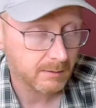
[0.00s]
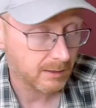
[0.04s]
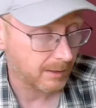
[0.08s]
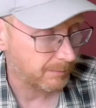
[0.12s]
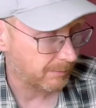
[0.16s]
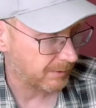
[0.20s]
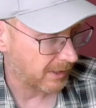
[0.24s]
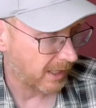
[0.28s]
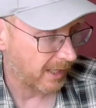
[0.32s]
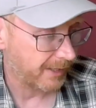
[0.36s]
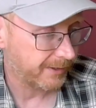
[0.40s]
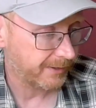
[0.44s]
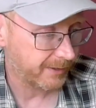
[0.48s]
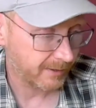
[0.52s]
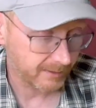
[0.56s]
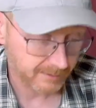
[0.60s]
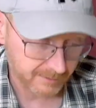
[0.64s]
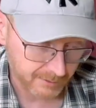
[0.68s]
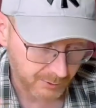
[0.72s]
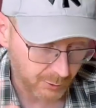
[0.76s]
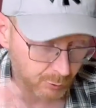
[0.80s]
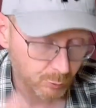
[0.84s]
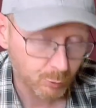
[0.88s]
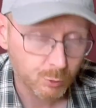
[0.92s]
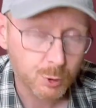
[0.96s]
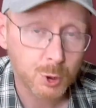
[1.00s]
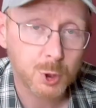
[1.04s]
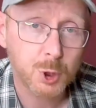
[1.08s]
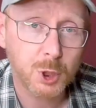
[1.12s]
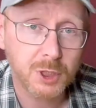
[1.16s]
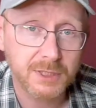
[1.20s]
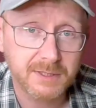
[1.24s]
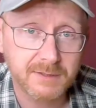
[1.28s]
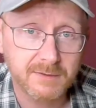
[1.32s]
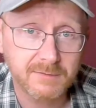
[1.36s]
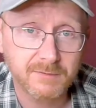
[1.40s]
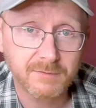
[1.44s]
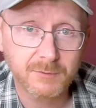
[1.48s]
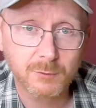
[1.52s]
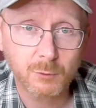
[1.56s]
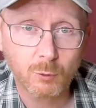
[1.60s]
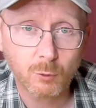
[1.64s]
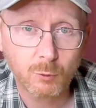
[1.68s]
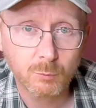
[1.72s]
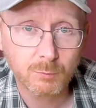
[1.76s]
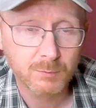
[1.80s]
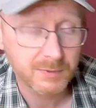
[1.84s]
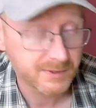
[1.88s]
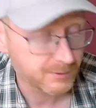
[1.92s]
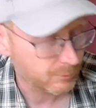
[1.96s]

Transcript: Es gibt ja andere, die sind zugeschissen von oben